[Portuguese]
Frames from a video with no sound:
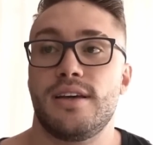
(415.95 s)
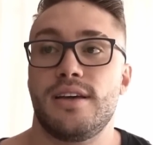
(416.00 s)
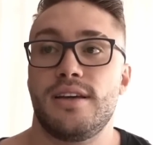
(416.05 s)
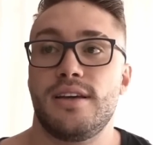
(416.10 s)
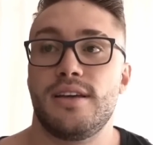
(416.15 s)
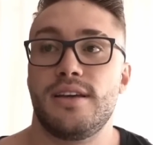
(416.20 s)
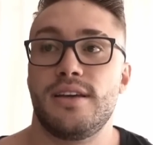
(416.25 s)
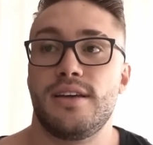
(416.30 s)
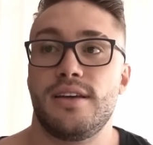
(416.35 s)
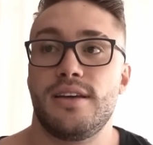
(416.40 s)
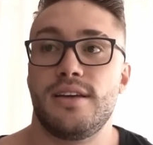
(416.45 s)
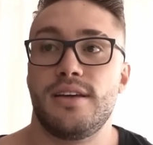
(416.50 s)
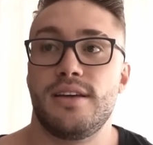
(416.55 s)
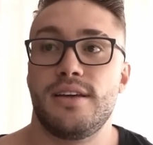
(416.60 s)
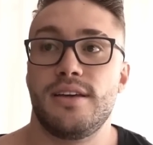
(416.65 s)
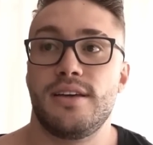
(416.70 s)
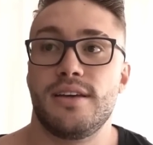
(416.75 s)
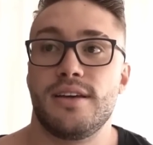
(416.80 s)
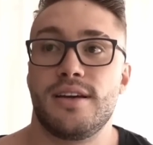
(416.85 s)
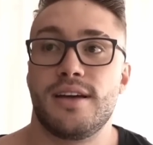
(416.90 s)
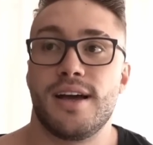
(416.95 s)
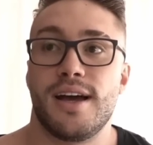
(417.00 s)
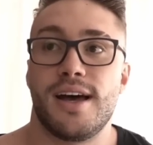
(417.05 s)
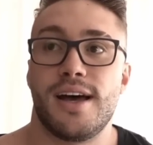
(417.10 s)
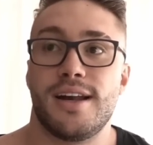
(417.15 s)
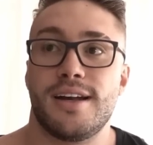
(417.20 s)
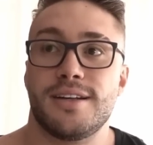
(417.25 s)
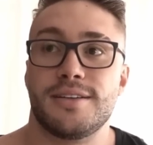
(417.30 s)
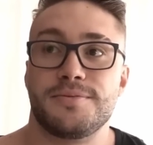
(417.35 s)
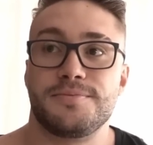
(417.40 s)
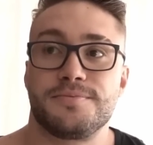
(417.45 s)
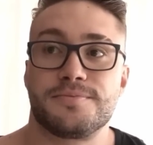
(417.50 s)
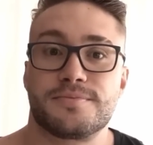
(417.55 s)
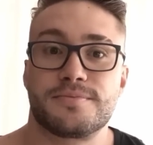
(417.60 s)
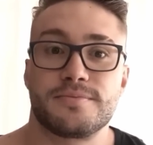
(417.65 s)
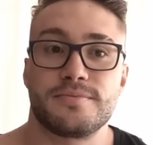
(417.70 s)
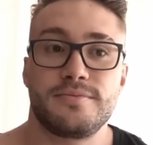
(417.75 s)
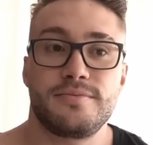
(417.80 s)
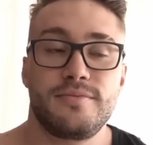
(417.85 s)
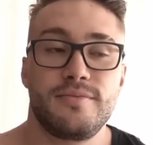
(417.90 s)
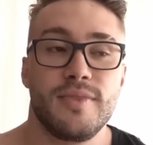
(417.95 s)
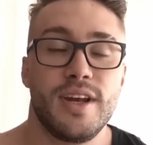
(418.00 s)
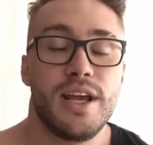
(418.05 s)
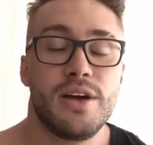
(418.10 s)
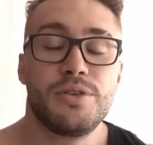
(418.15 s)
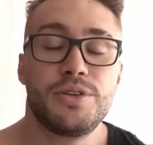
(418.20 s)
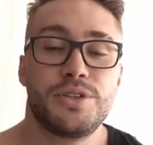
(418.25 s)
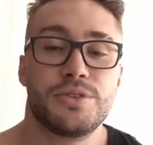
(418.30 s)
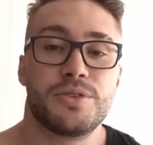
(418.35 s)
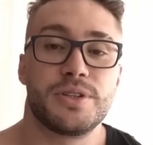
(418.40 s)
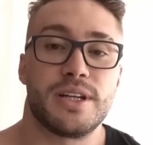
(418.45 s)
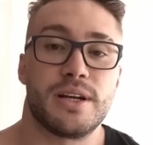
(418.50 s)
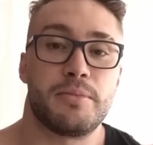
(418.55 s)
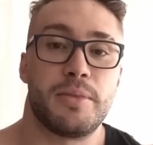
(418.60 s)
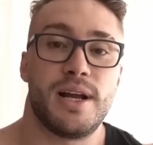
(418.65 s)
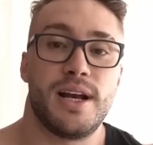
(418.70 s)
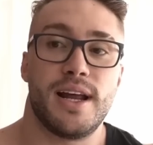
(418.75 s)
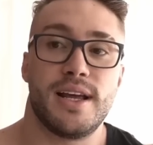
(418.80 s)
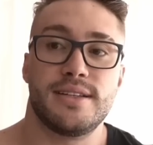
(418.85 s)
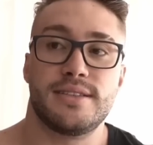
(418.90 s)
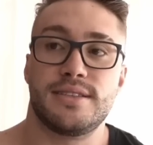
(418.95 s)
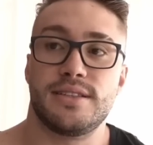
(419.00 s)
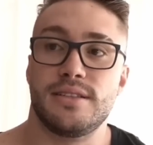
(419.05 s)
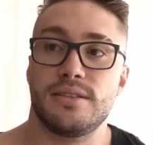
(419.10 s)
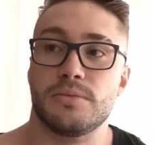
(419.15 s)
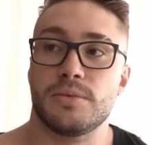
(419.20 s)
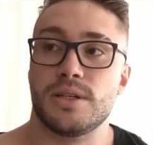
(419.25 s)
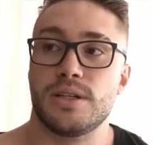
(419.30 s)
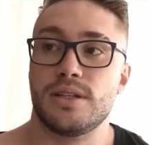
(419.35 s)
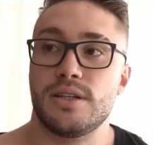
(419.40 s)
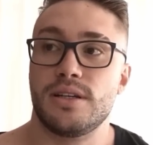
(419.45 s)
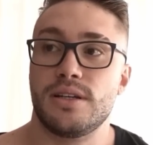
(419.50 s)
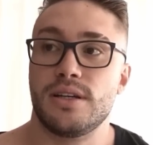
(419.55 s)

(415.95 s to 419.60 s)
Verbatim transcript: E, cara, é onde eu vou trabalhar em cima.